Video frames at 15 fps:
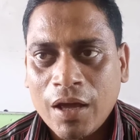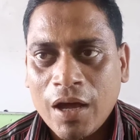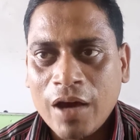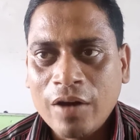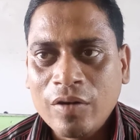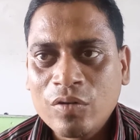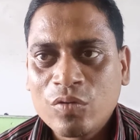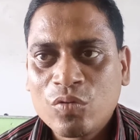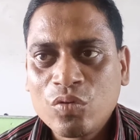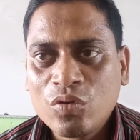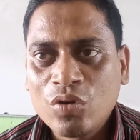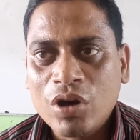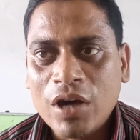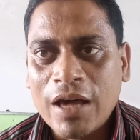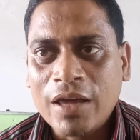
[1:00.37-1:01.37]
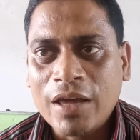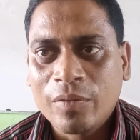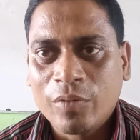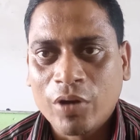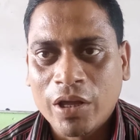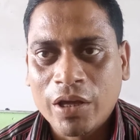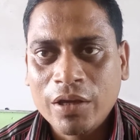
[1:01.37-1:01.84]
এখন গুণ্য কাকে
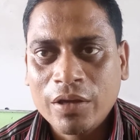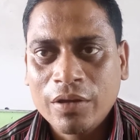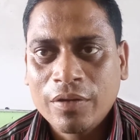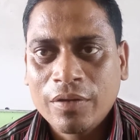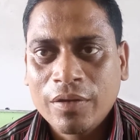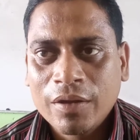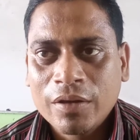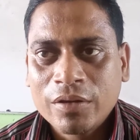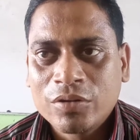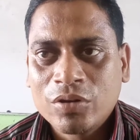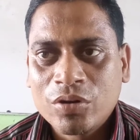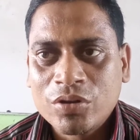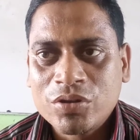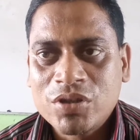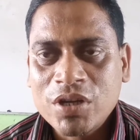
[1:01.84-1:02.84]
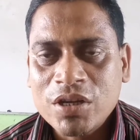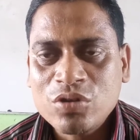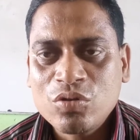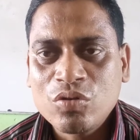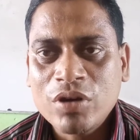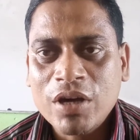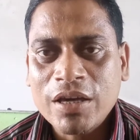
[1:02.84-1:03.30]
বলে তো যে
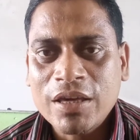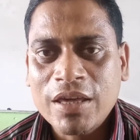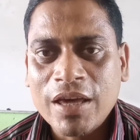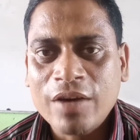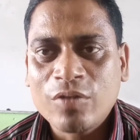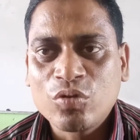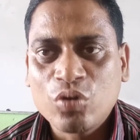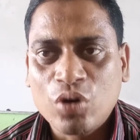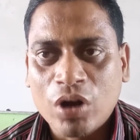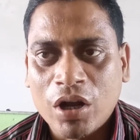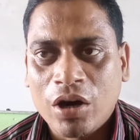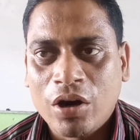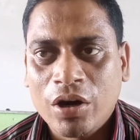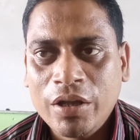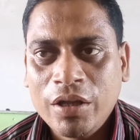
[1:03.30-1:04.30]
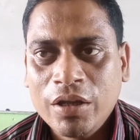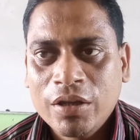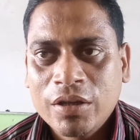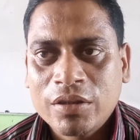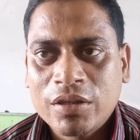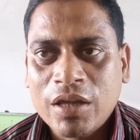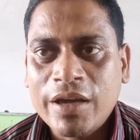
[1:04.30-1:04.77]
সংখ্যা কে গুণ করা হয়
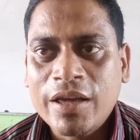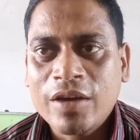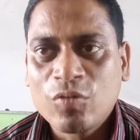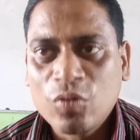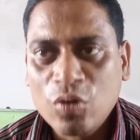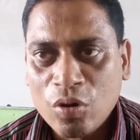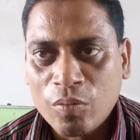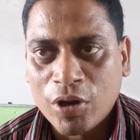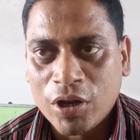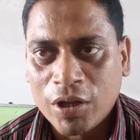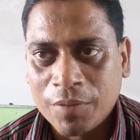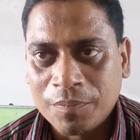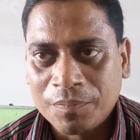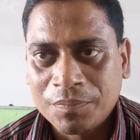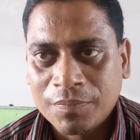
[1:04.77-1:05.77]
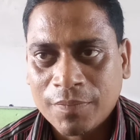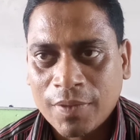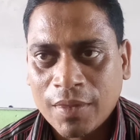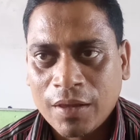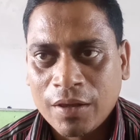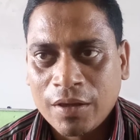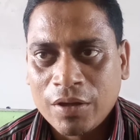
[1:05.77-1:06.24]
তাকে গুণ্য বলে
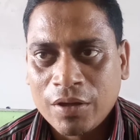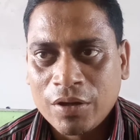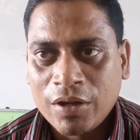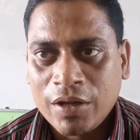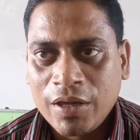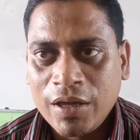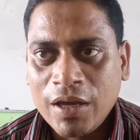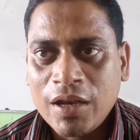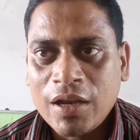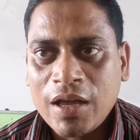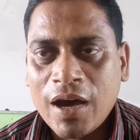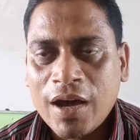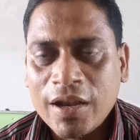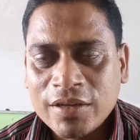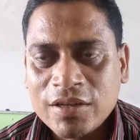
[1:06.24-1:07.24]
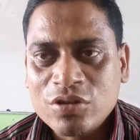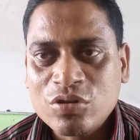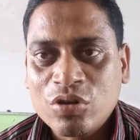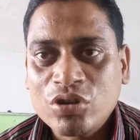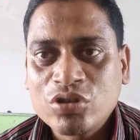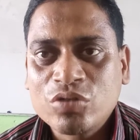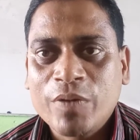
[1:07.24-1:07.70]
এর আরেকটা
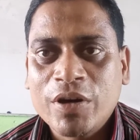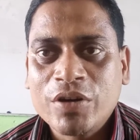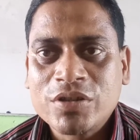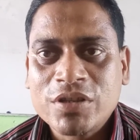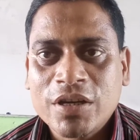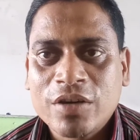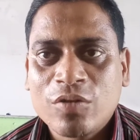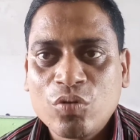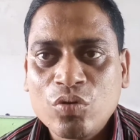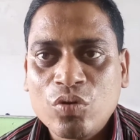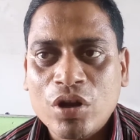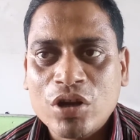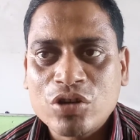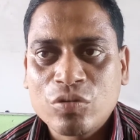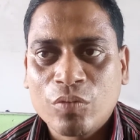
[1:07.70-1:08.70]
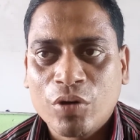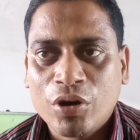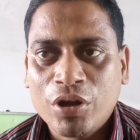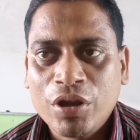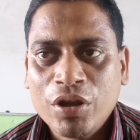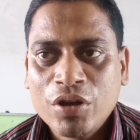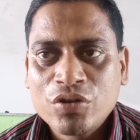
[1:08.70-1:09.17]
সহজ উপায় হচ্ছে গুণ করার সময়
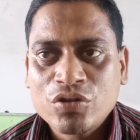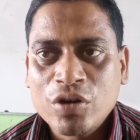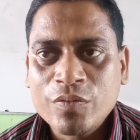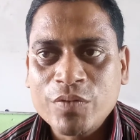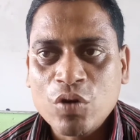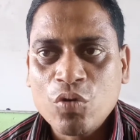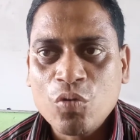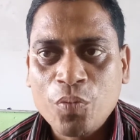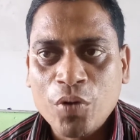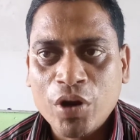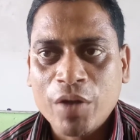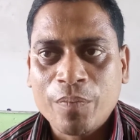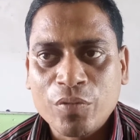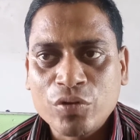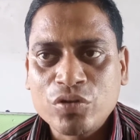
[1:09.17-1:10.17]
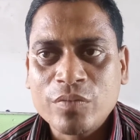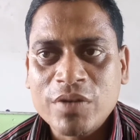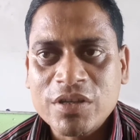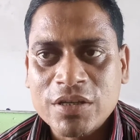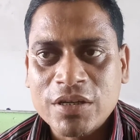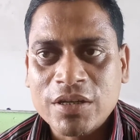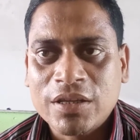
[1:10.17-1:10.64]
সবচেয়ে উপরে প্রথমে
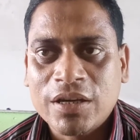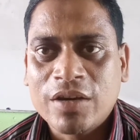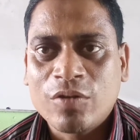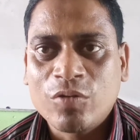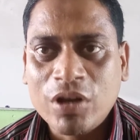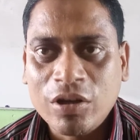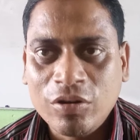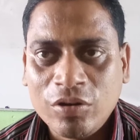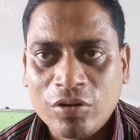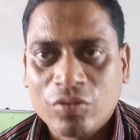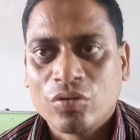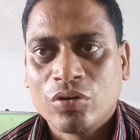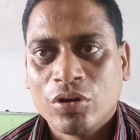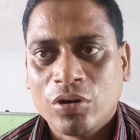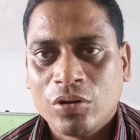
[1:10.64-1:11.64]
যেটা থাকে ওটা হলো গুণ্য